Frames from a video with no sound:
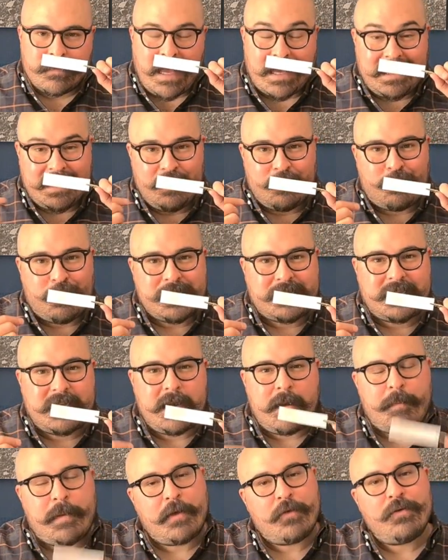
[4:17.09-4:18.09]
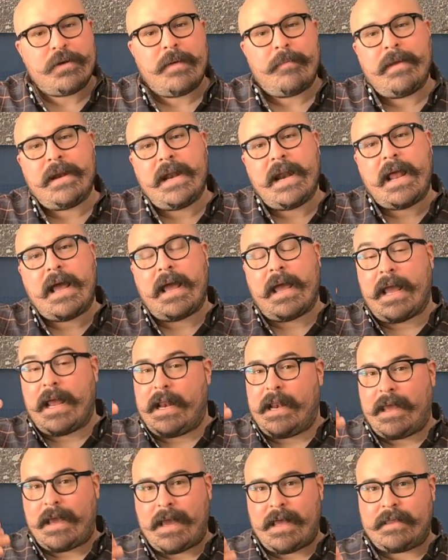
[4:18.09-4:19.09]
Aquí lo puedes tener, pero de una manera
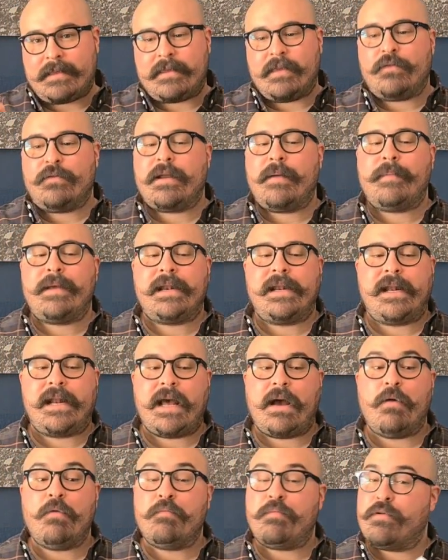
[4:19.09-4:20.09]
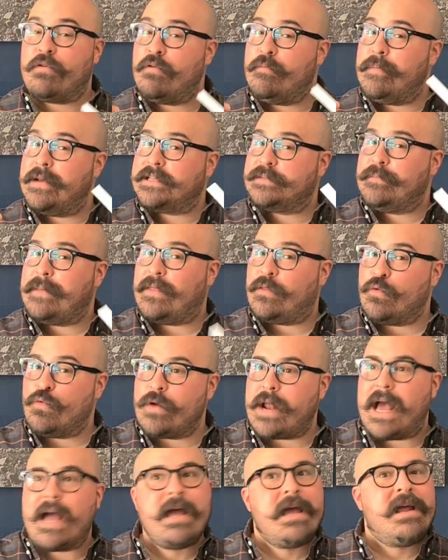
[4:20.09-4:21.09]
elegante, de una manera un poco más
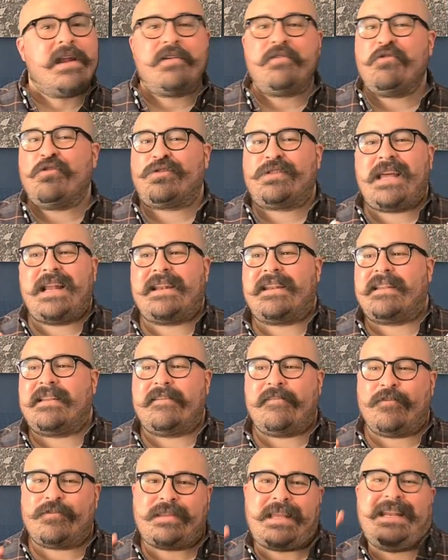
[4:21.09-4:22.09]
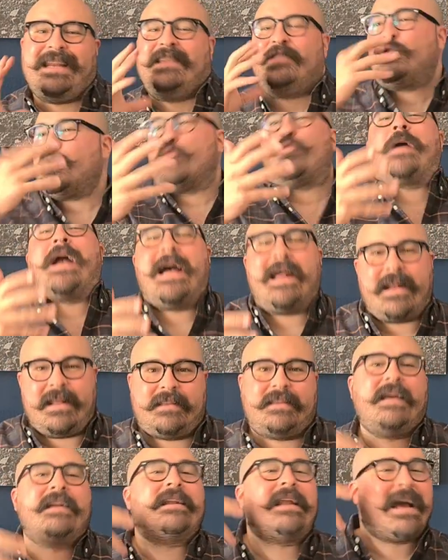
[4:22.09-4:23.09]
madura, no tan, no tan en tu
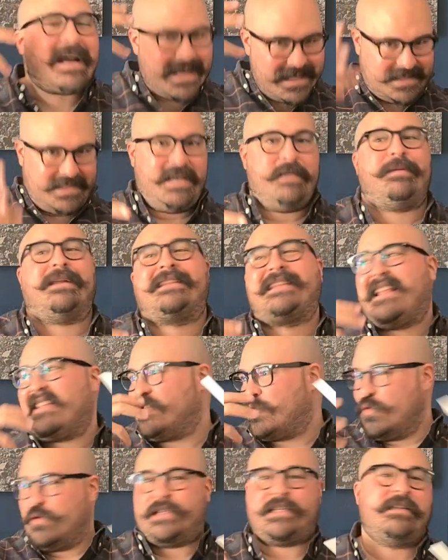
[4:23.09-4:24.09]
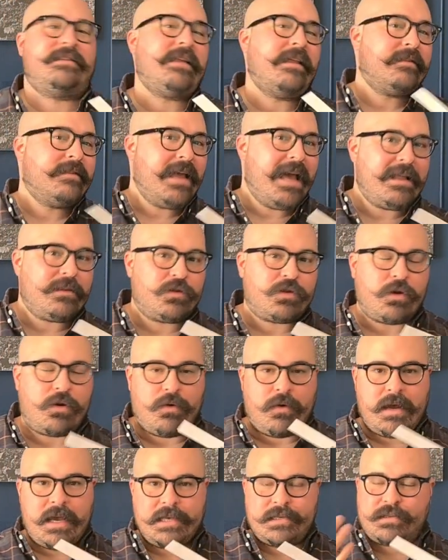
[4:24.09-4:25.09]
cara, tan agresiva, tan dulce, tan de
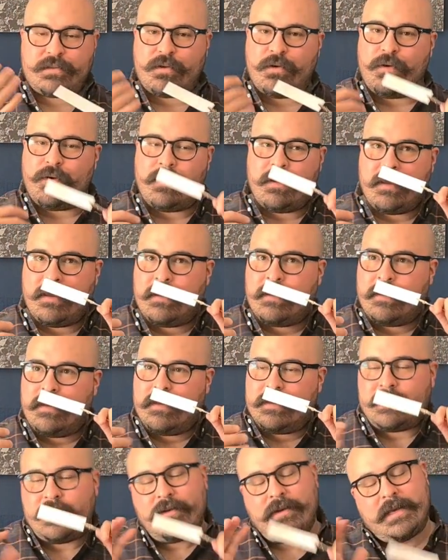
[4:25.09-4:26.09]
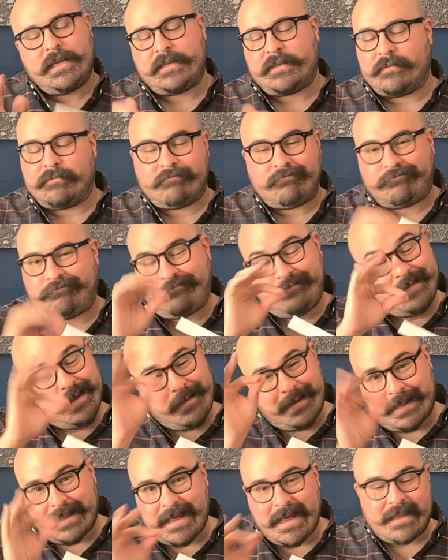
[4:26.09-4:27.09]
antro. Esto, señores, de
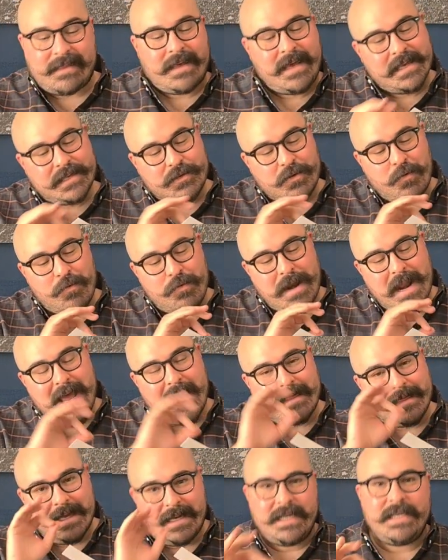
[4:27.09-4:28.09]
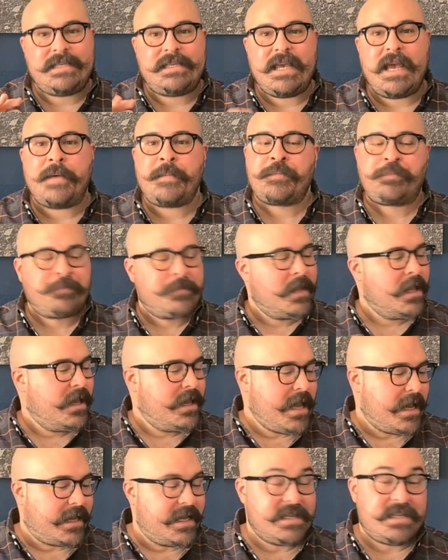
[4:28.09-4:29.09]
verdad es una delicia.
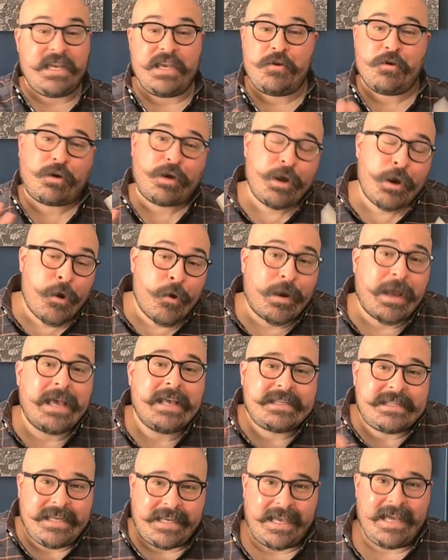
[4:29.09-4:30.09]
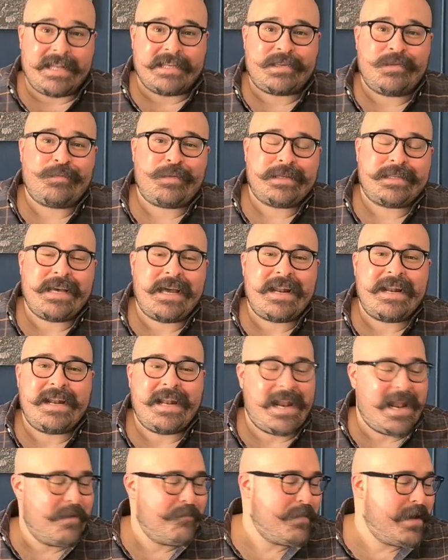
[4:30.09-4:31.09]
Y aquí sí yo creo que si quieres empezar en
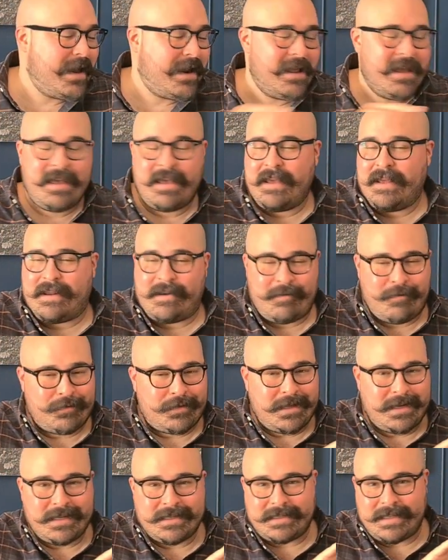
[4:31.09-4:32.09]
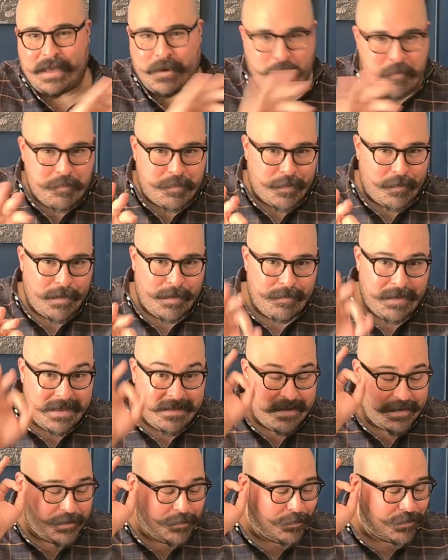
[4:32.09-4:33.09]
el ámbar, no tienes ningún problema
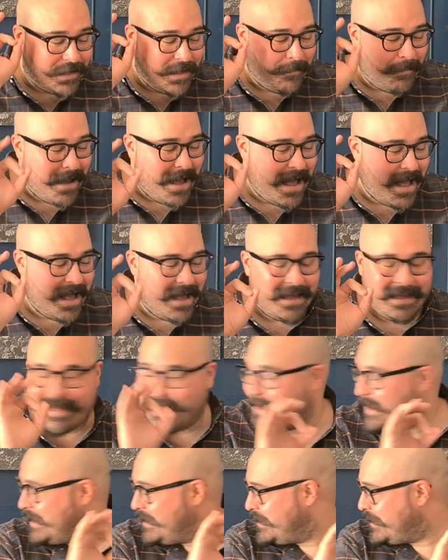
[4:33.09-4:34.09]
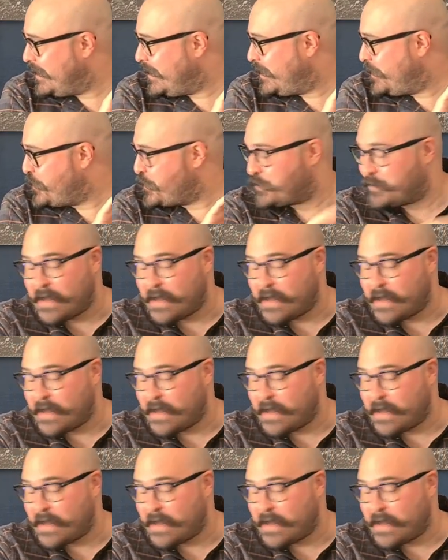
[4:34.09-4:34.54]
y de hecho te va a encantar.